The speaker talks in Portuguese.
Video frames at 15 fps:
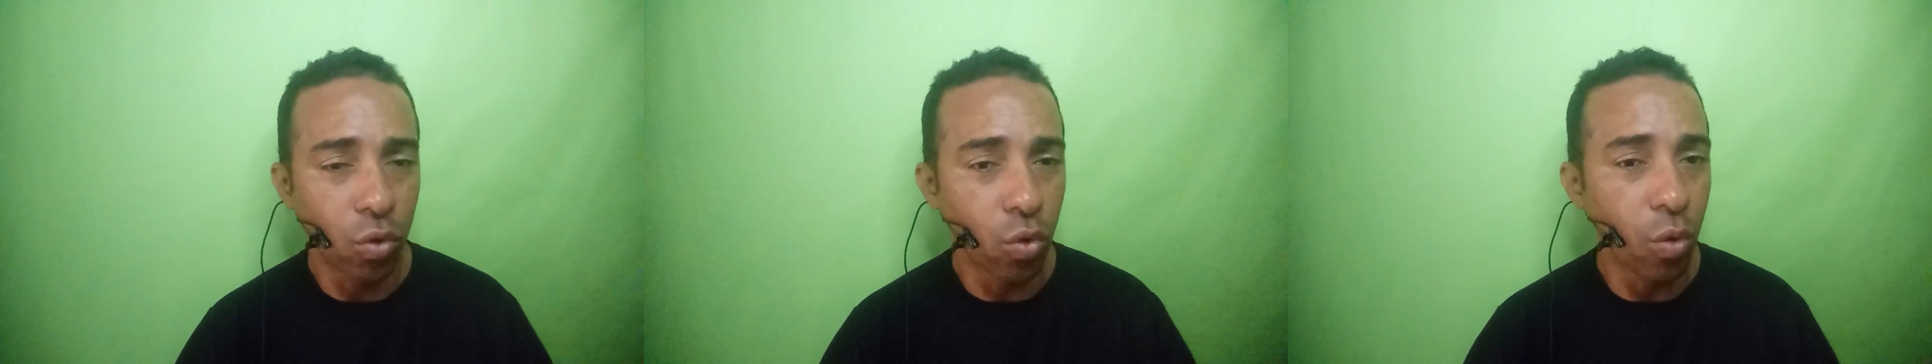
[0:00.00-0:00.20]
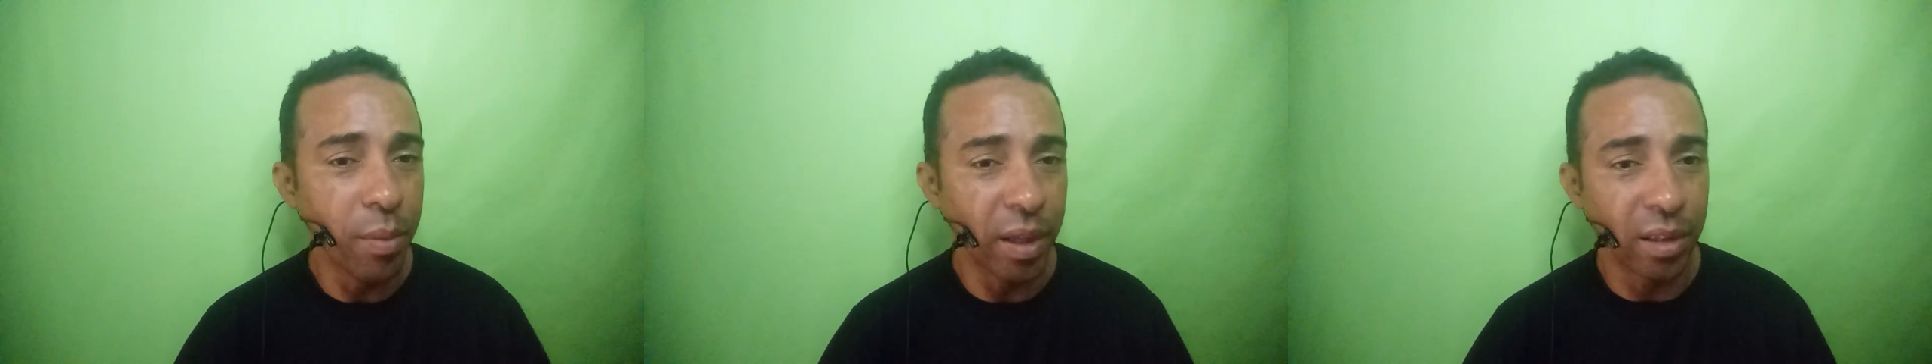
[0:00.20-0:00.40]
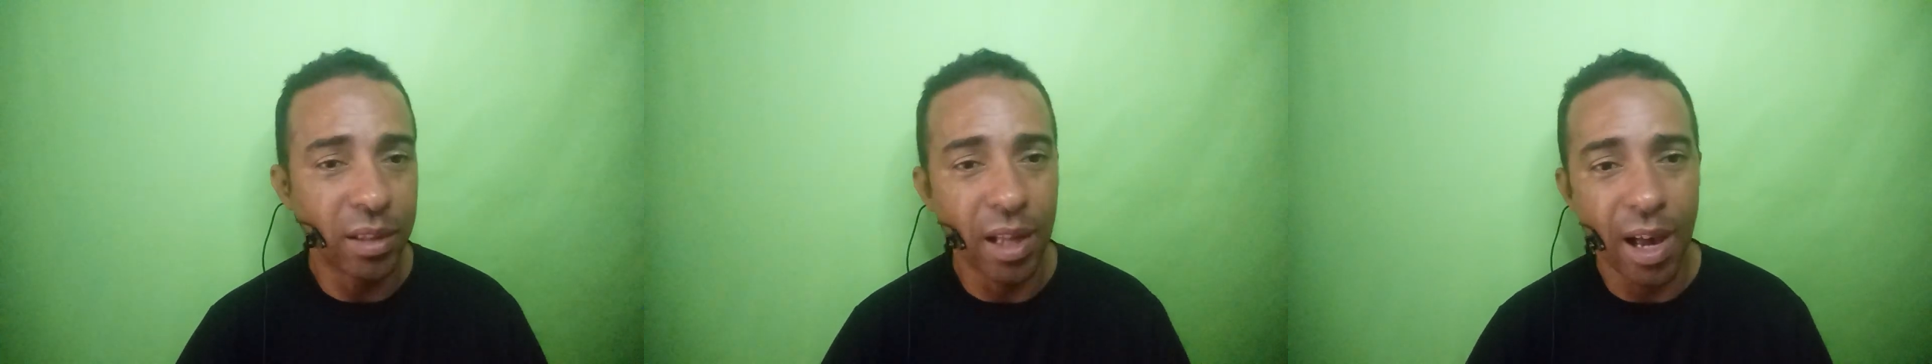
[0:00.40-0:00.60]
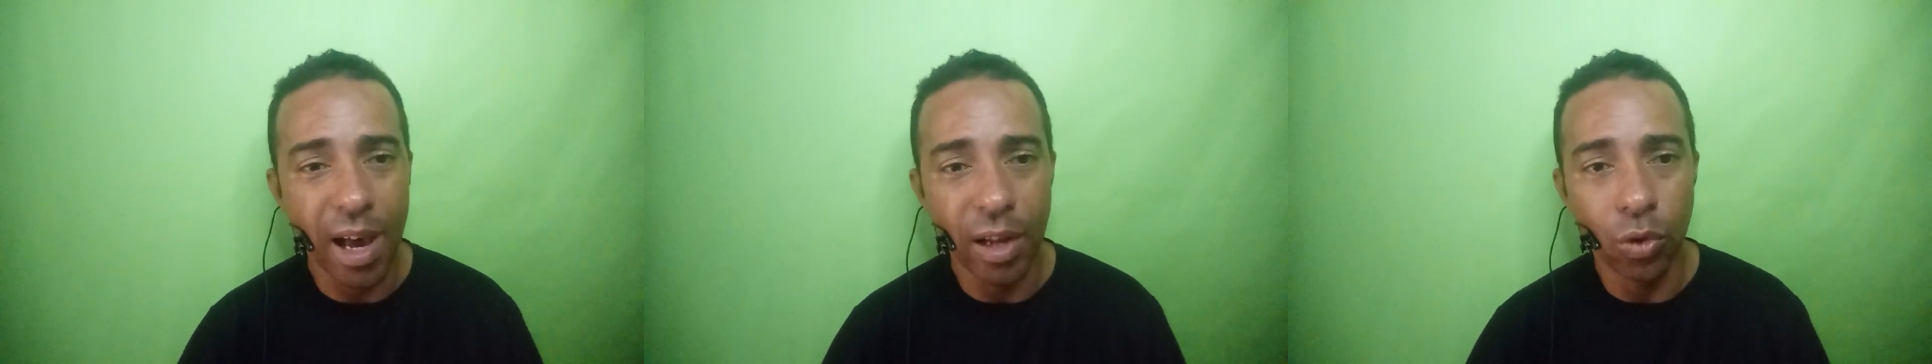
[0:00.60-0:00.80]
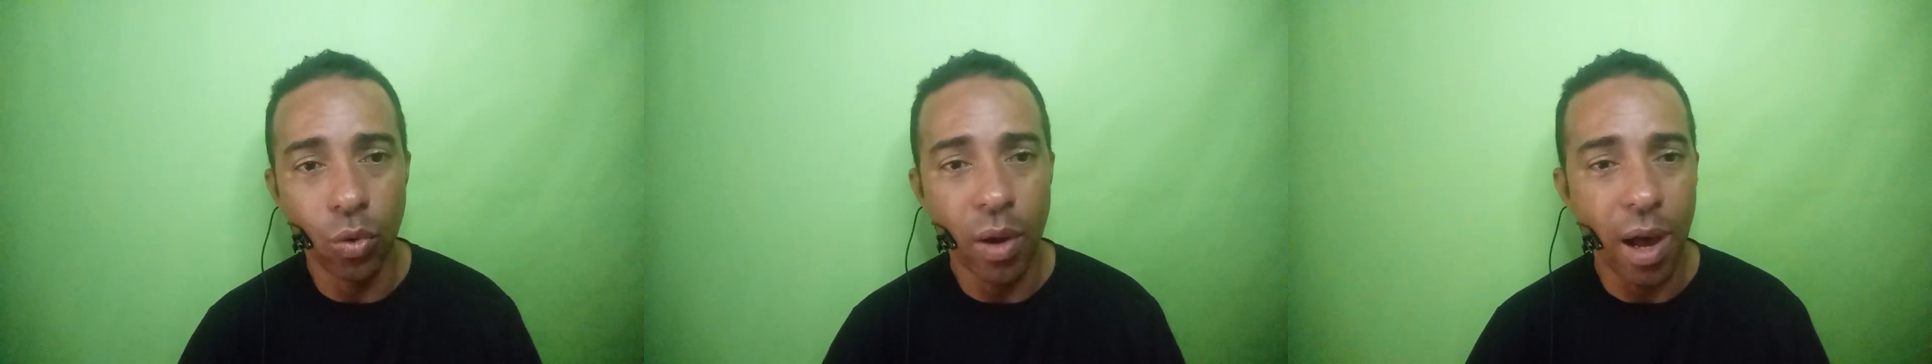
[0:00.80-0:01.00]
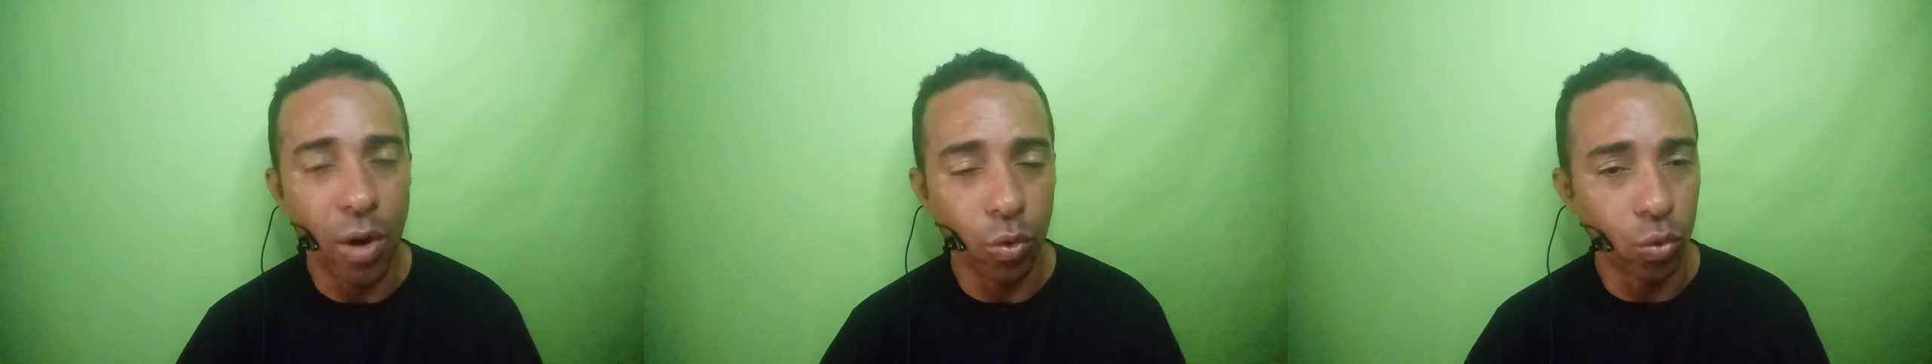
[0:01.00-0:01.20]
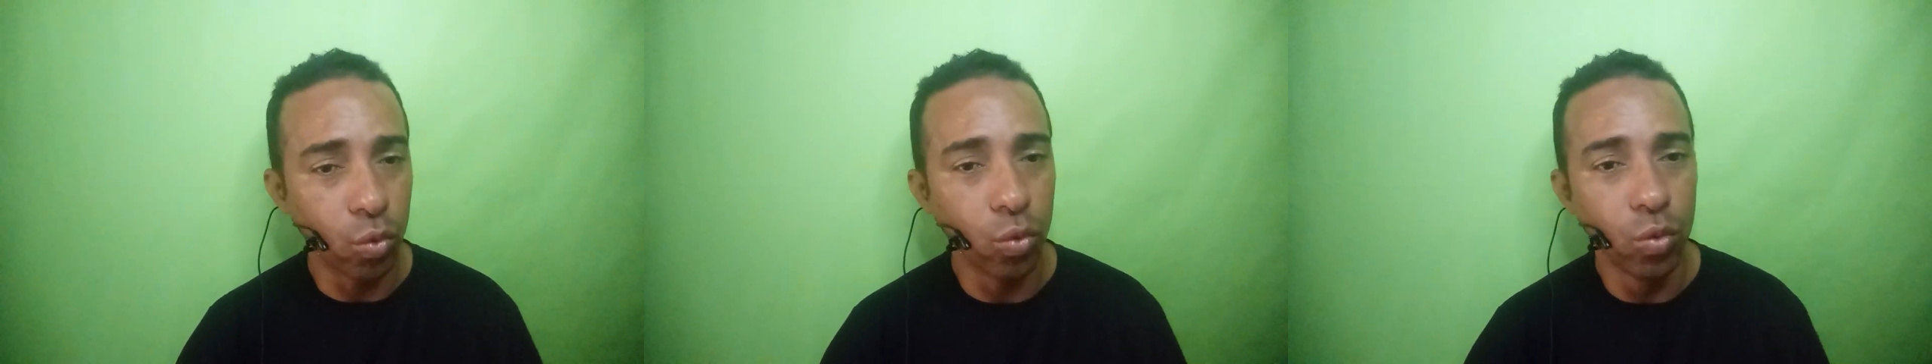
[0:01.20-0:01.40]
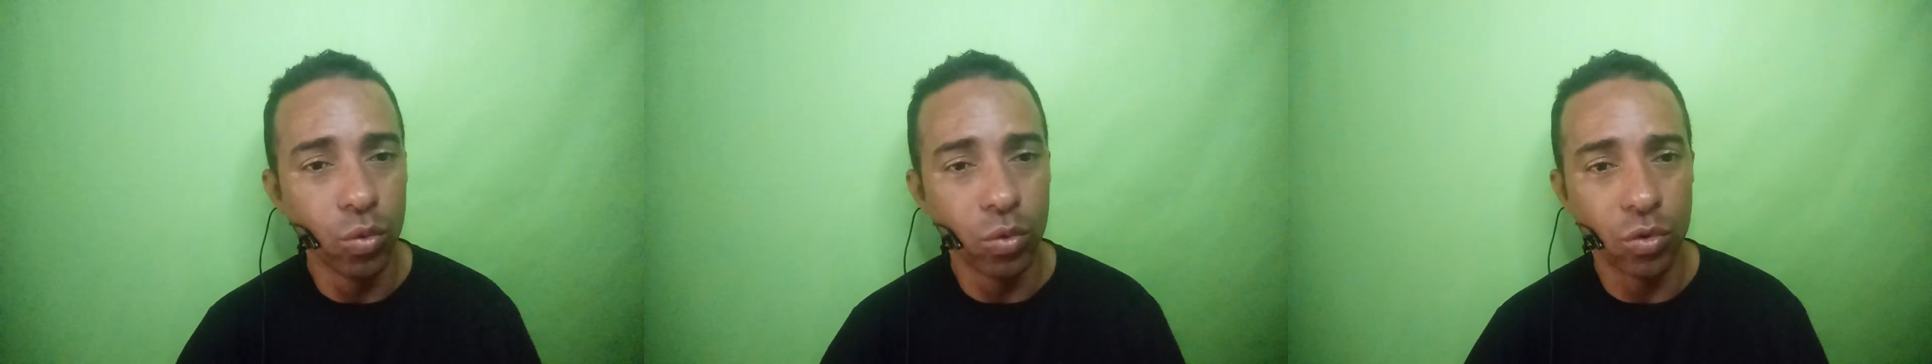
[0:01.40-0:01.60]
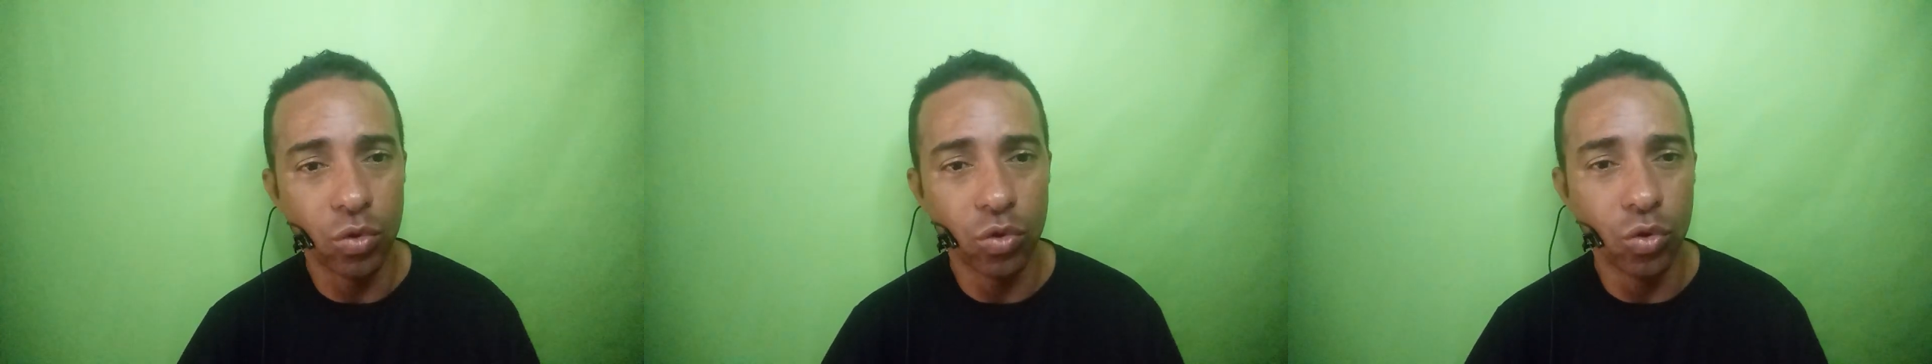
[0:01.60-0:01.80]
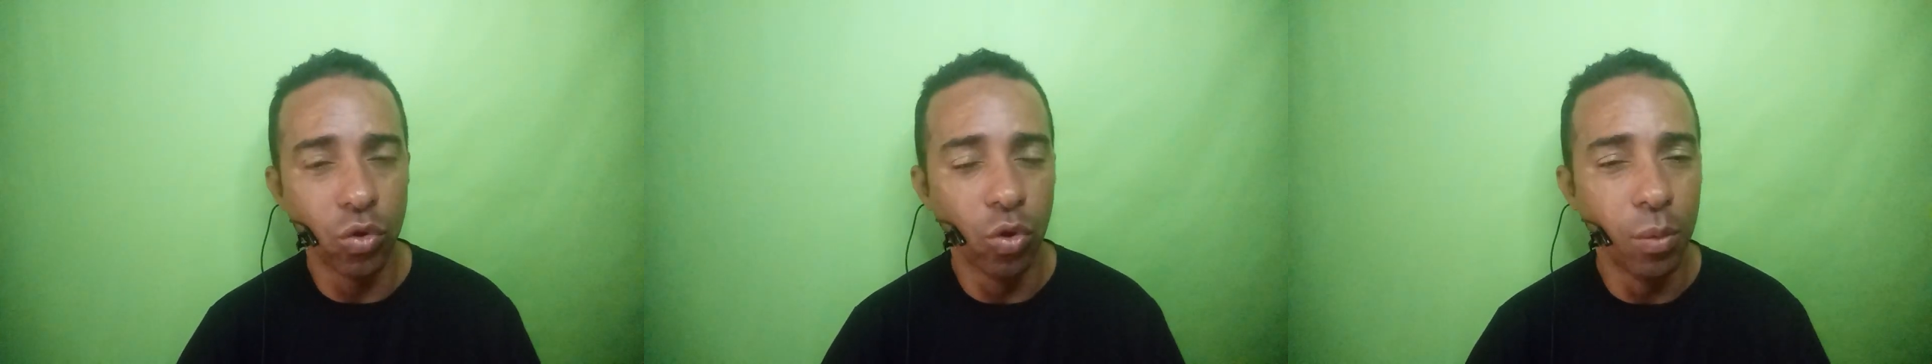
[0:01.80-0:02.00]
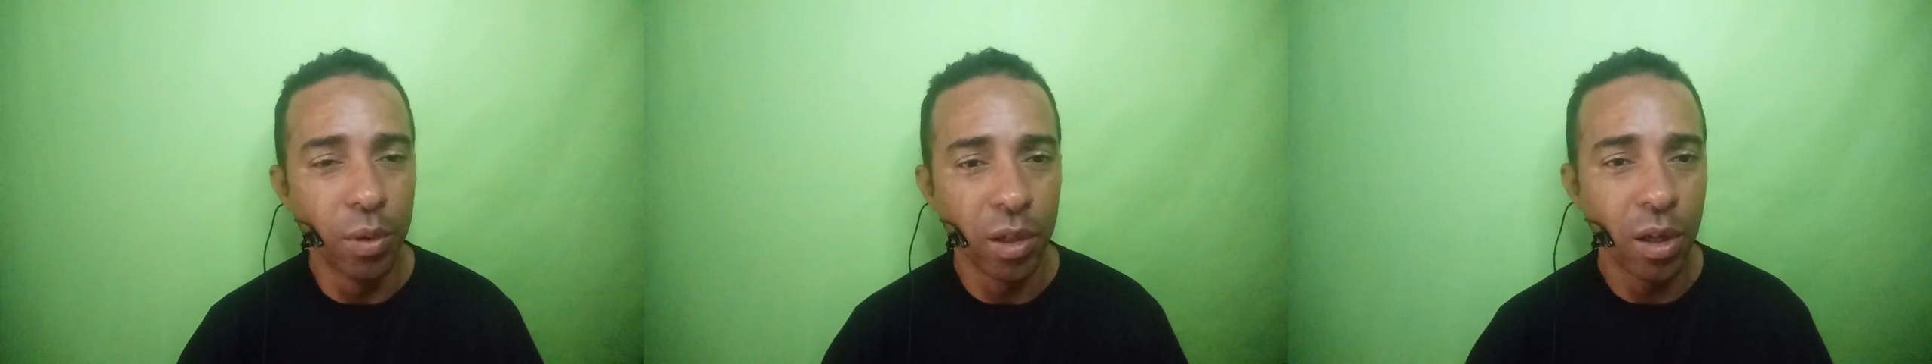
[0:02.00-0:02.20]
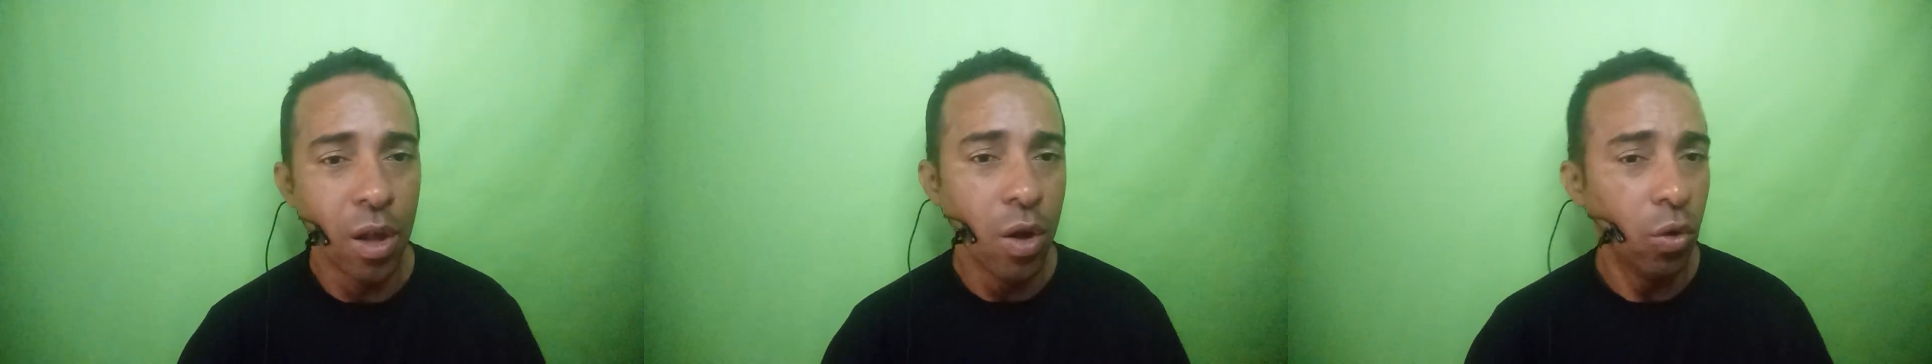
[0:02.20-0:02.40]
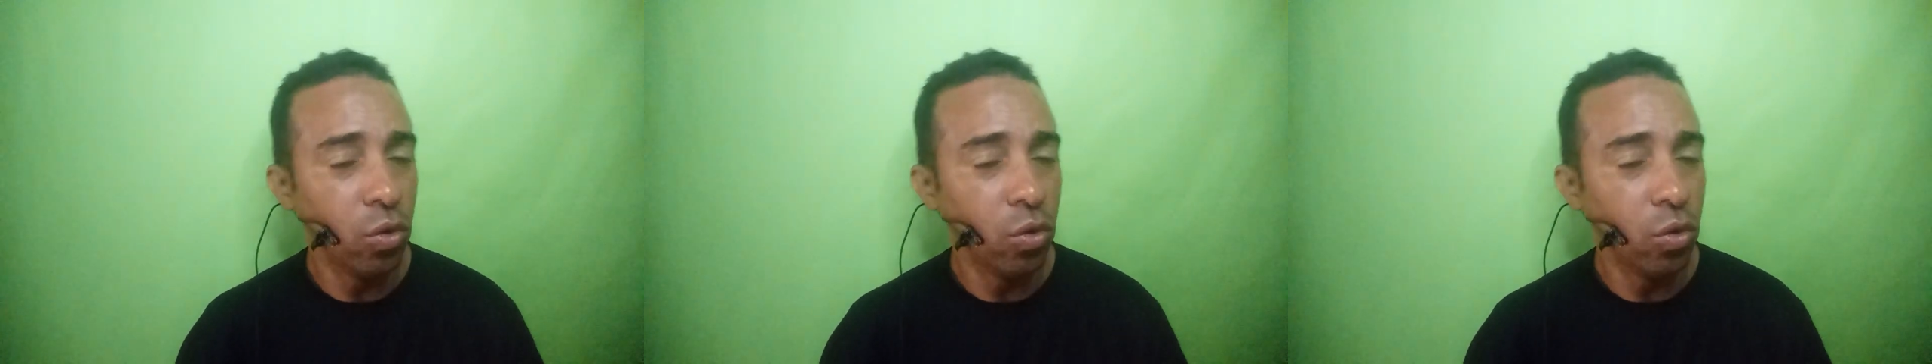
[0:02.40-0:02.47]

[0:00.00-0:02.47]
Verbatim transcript: comentário algum sobre